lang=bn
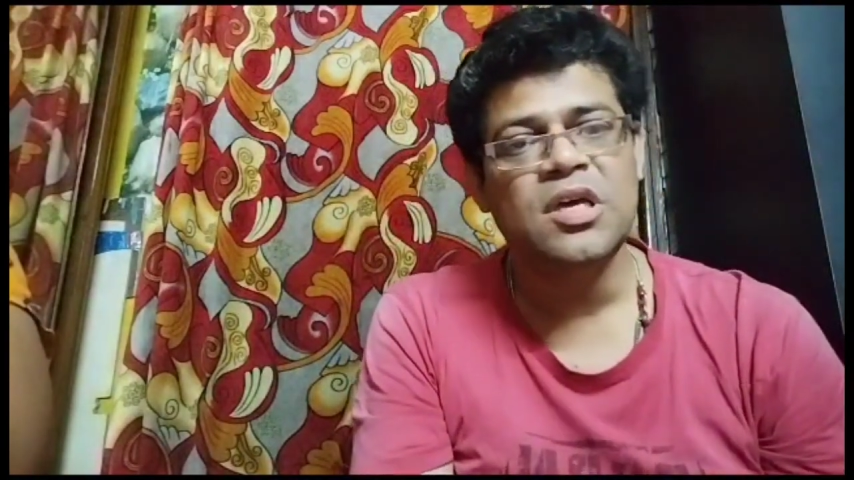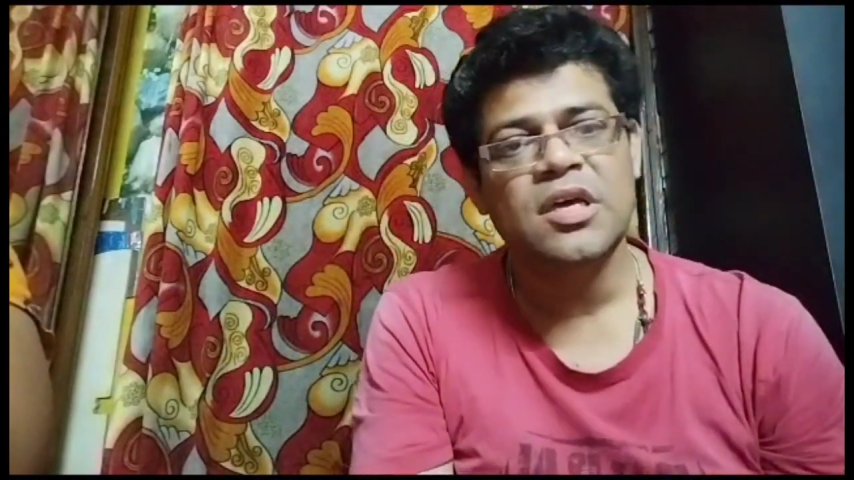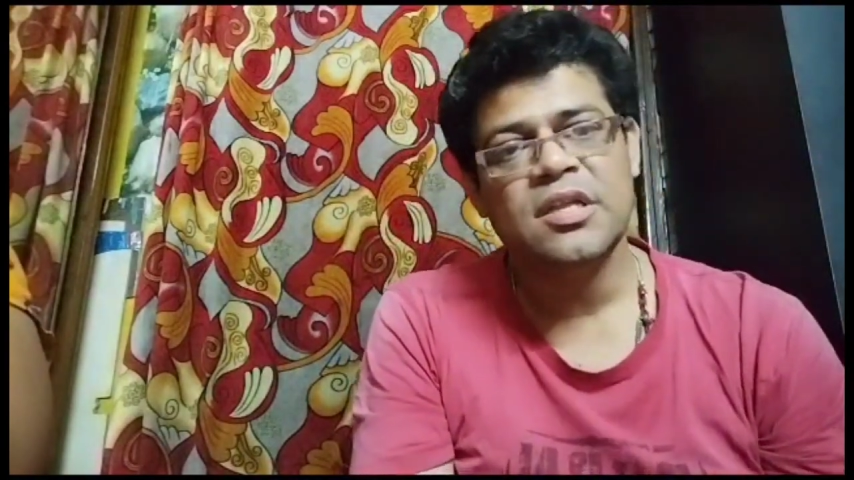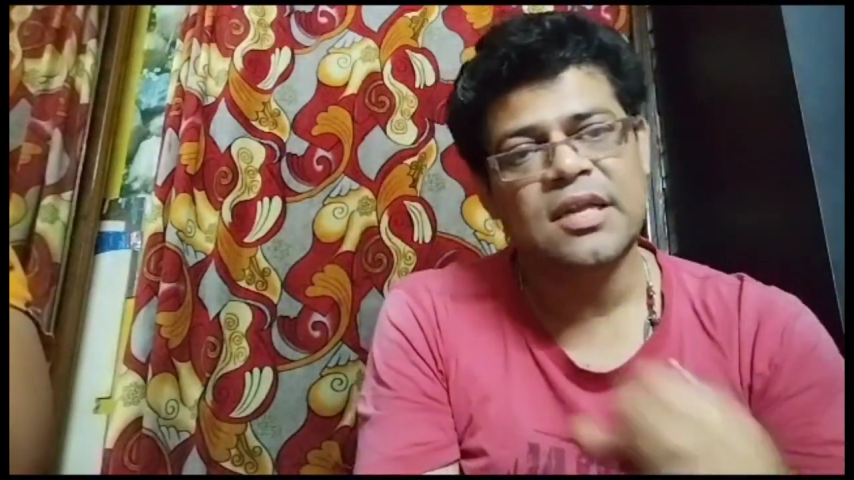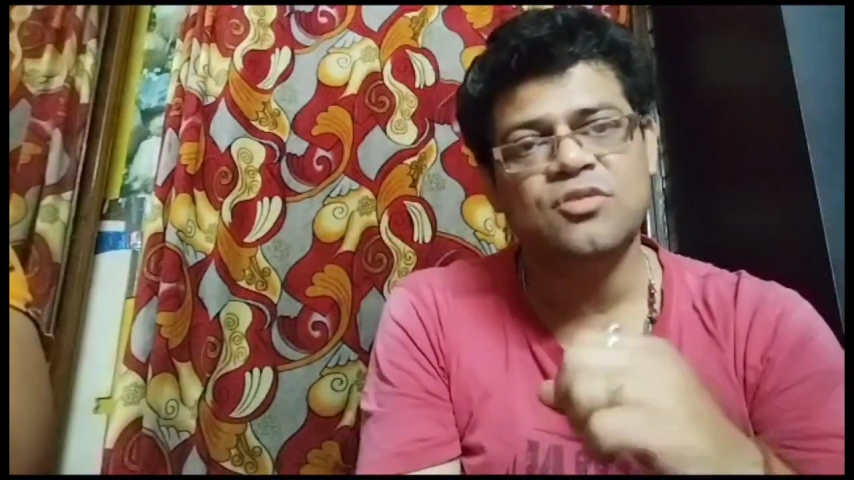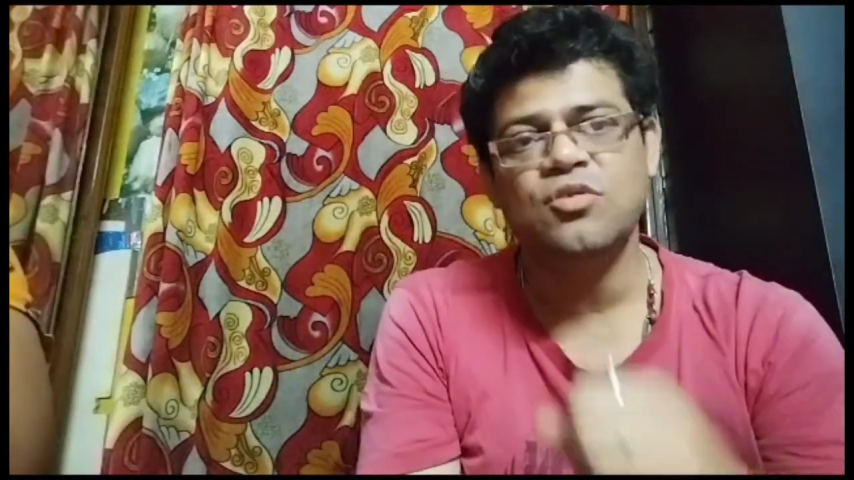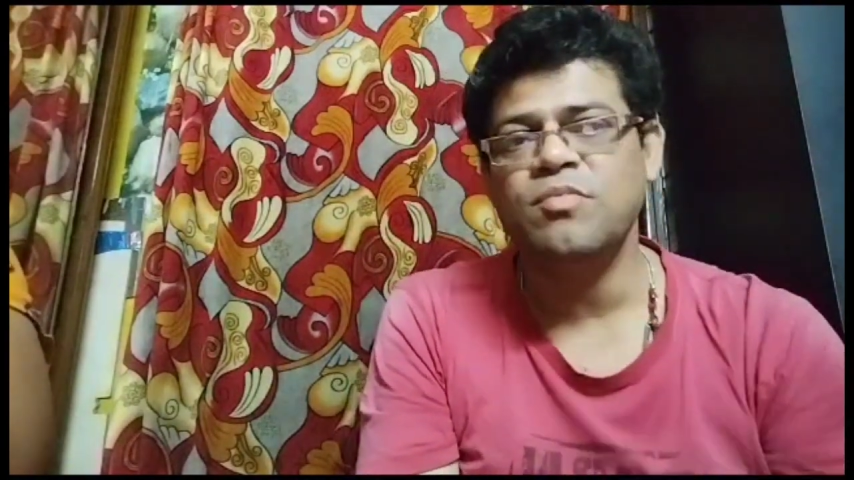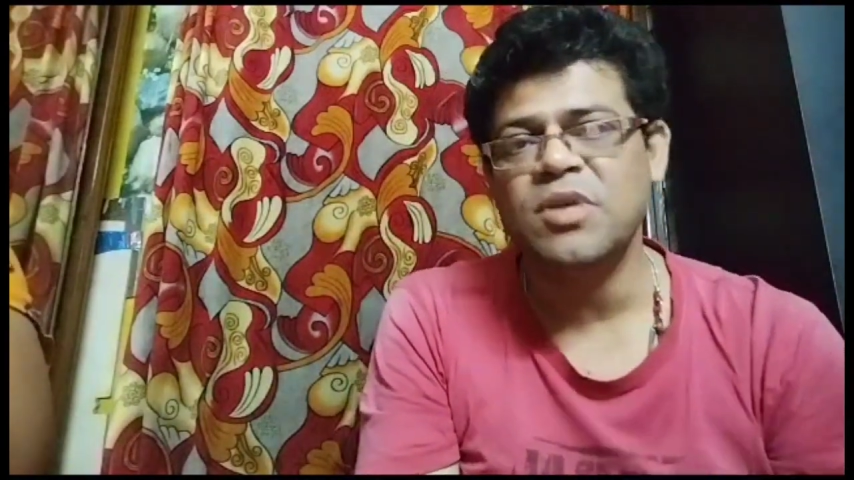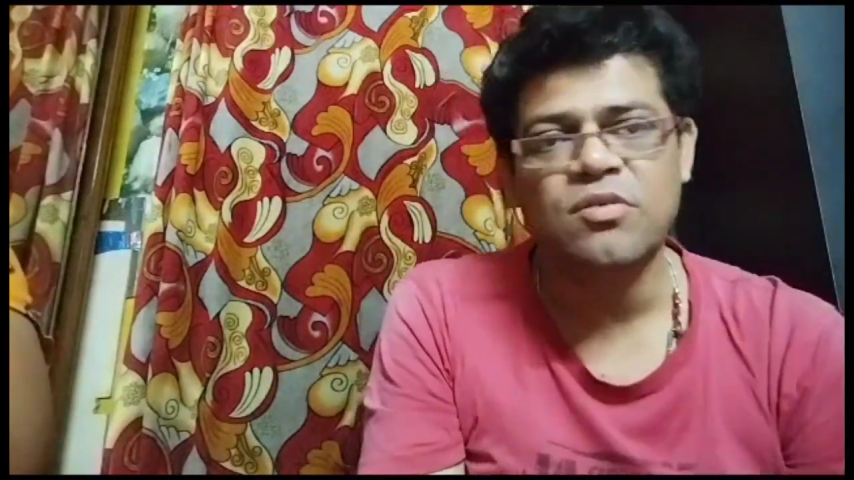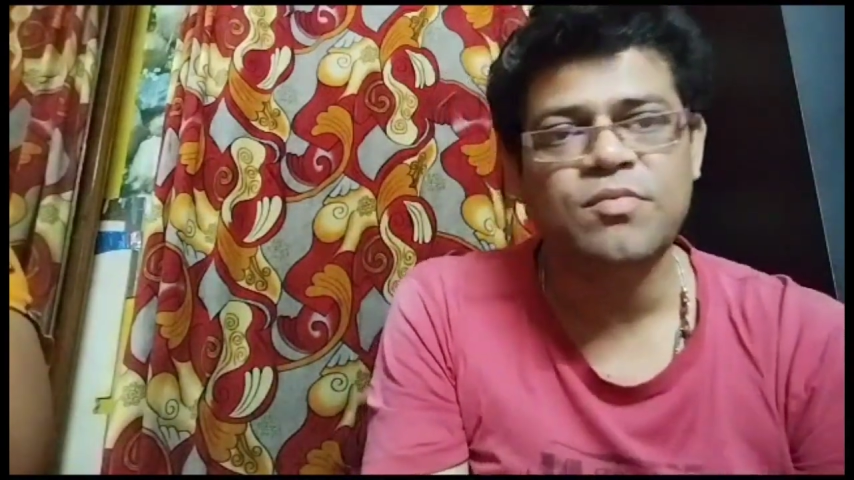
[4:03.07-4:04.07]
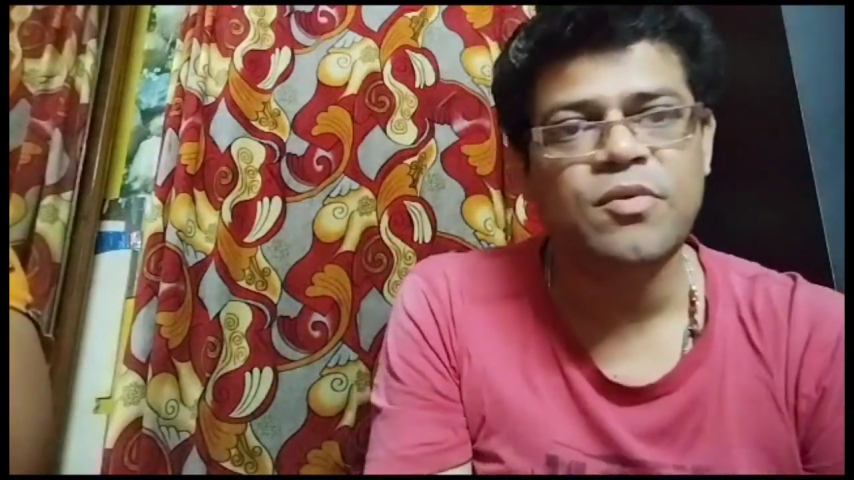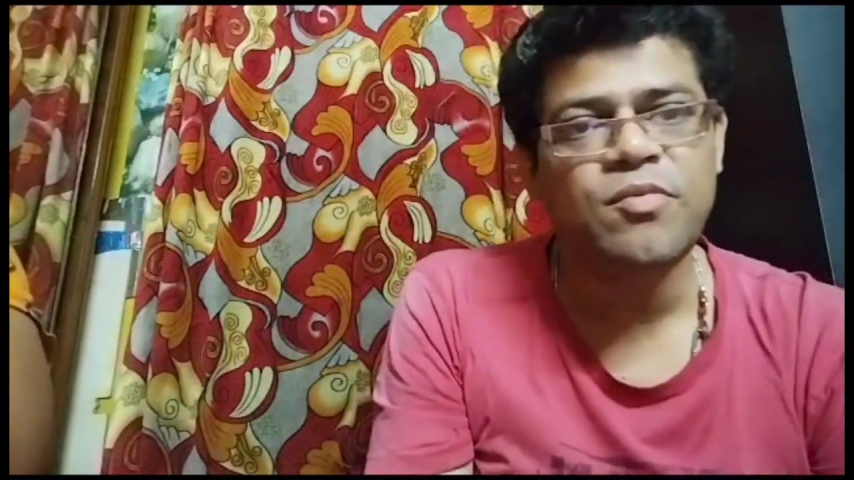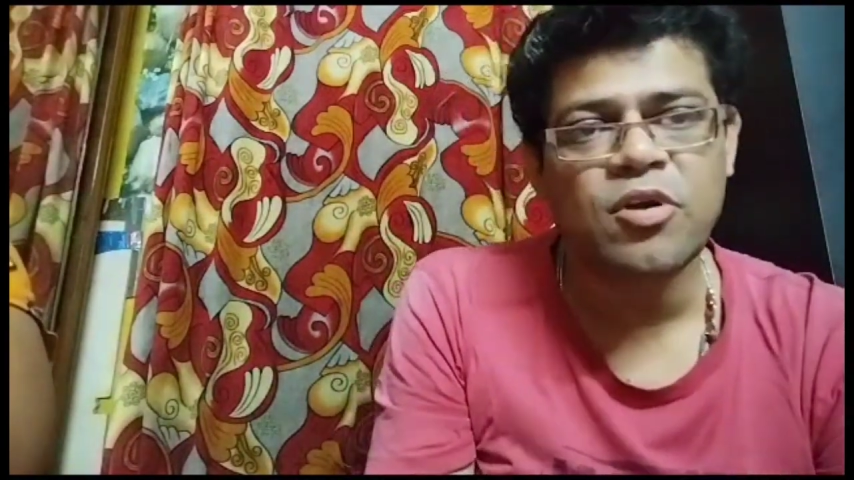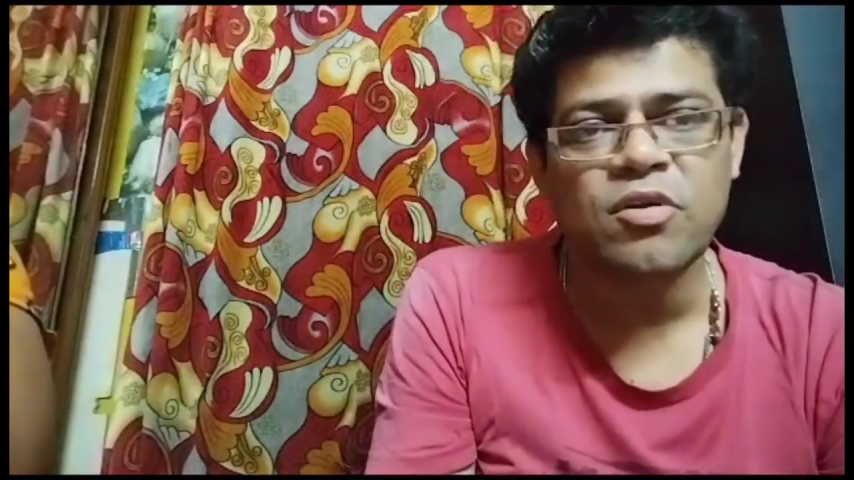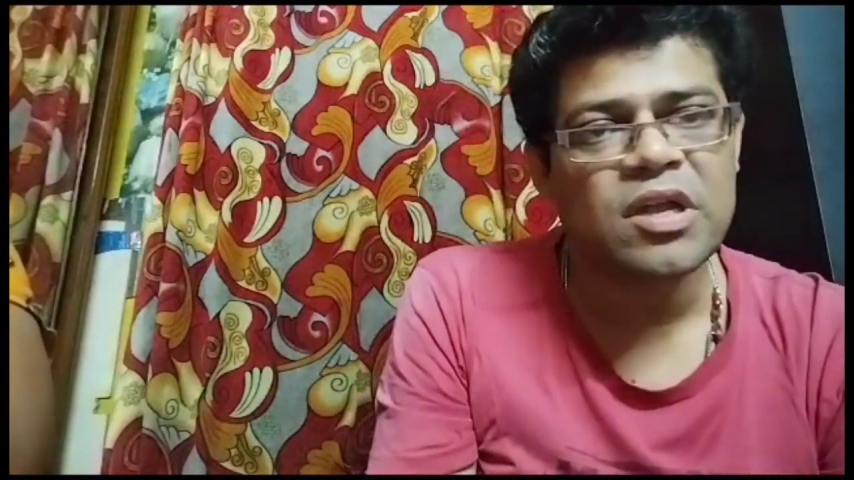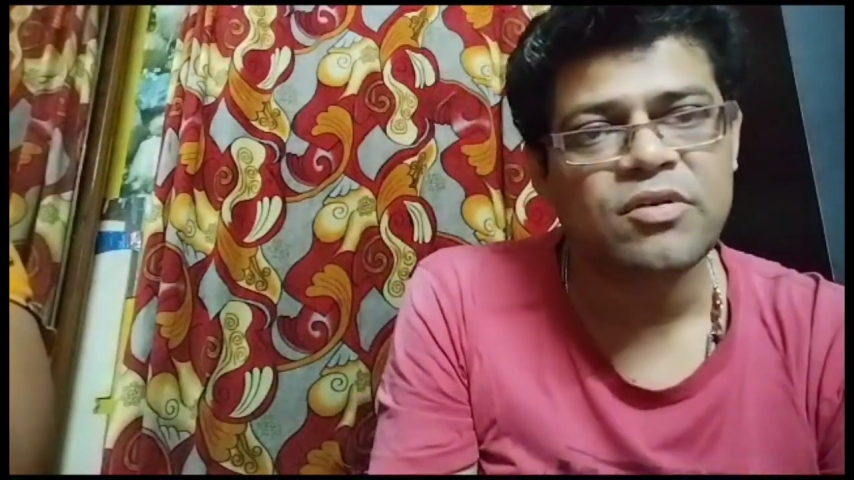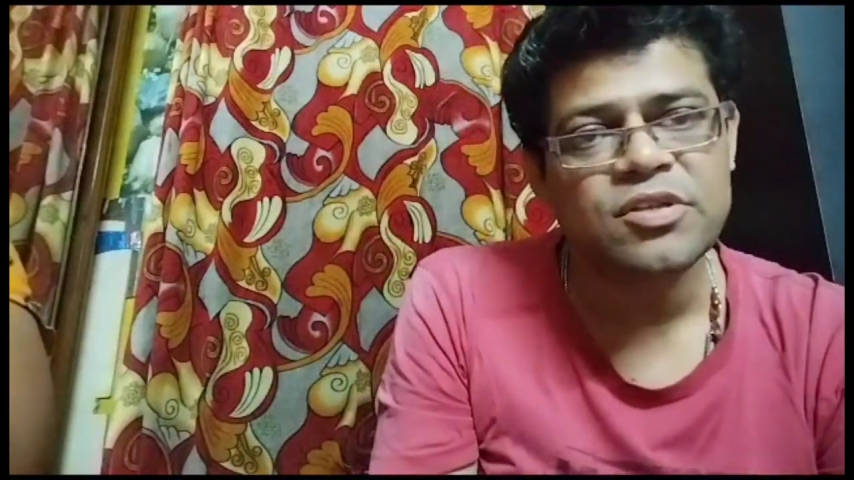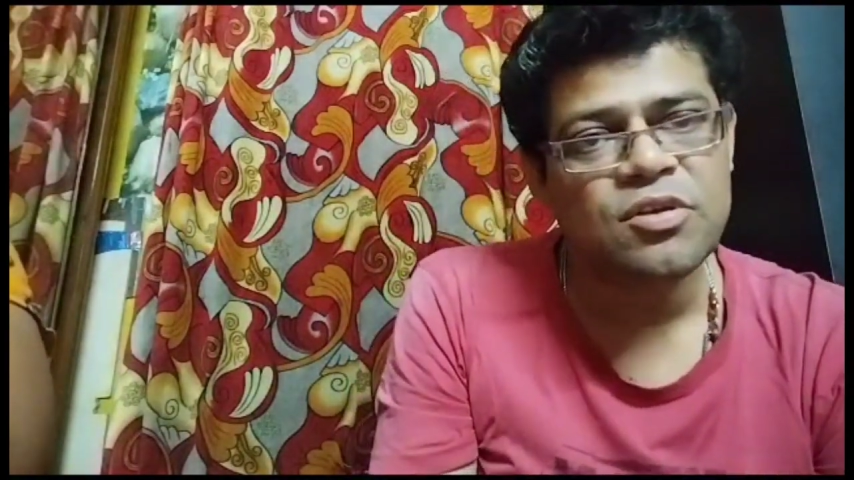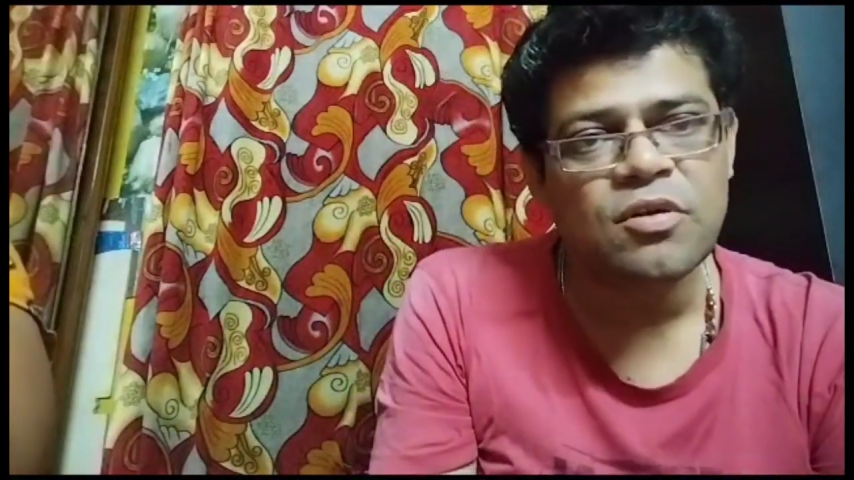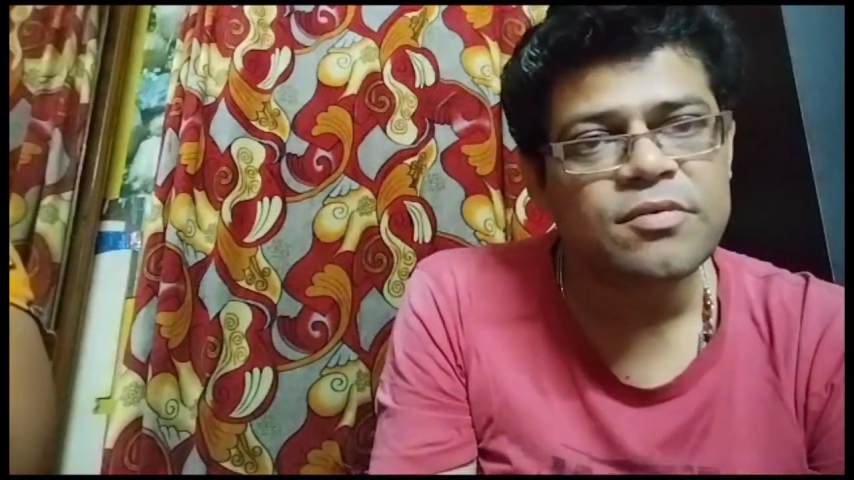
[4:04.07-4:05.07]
তাহলে সোমনাথের উপর ভর করা হয়েছিল